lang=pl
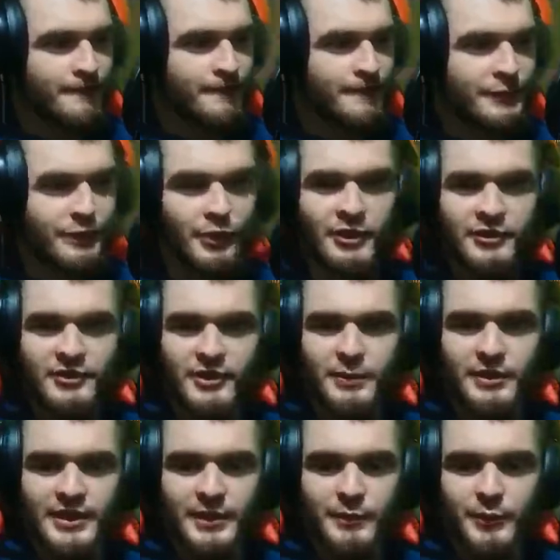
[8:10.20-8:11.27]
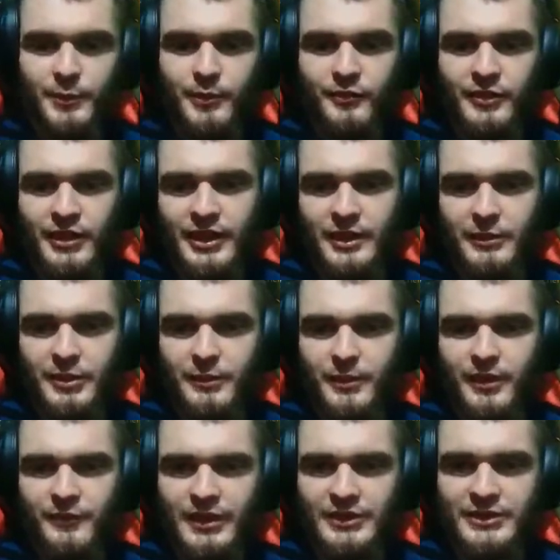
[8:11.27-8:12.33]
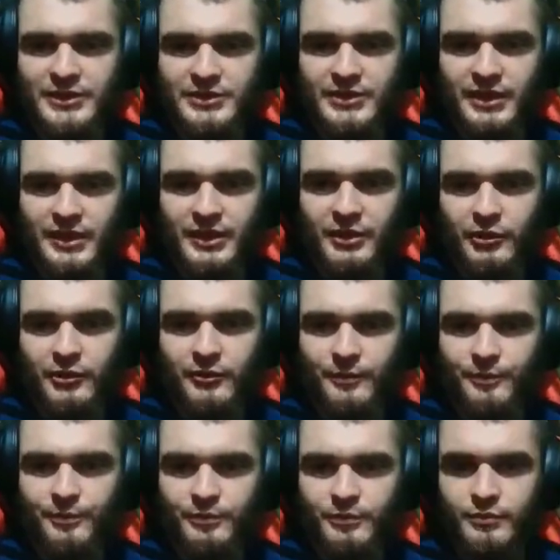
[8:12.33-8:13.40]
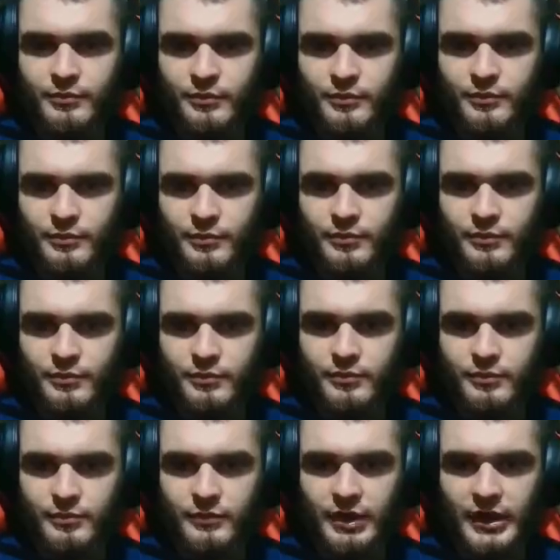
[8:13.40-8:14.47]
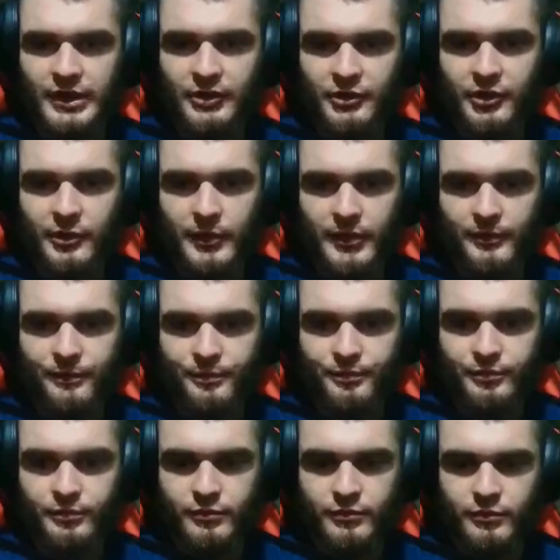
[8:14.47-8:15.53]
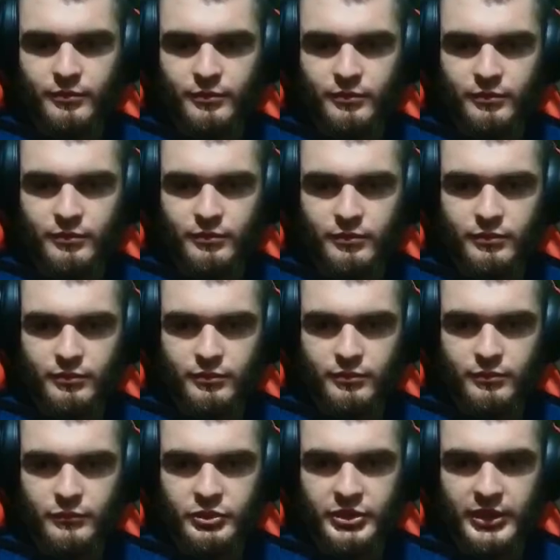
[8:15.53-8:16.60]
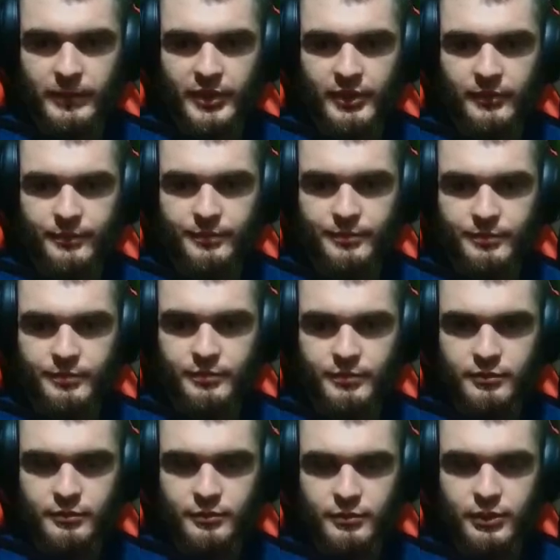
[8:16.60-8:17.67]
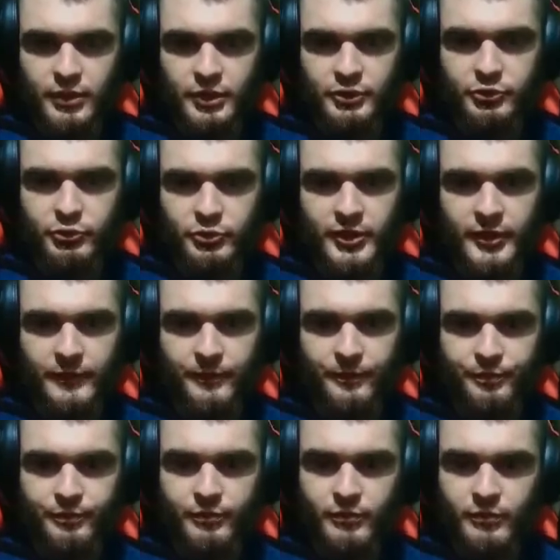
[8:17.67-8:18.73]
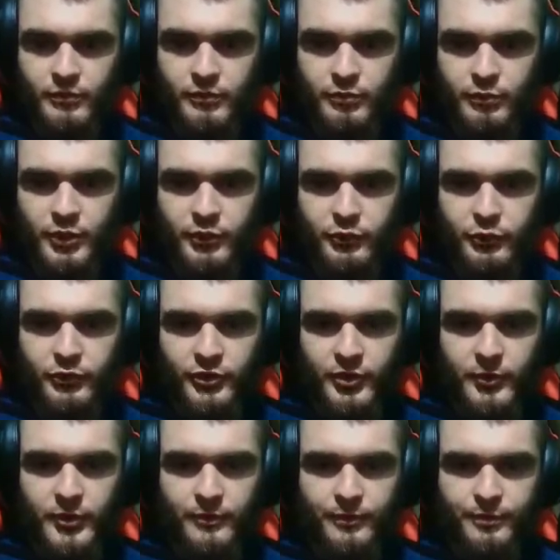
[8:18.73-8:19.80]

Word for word: Sorry, że pytam, bo powinienem chyba wiedzieć, ale no... Ale no dobra. Siema. Chodź tutaj. Postój sobie.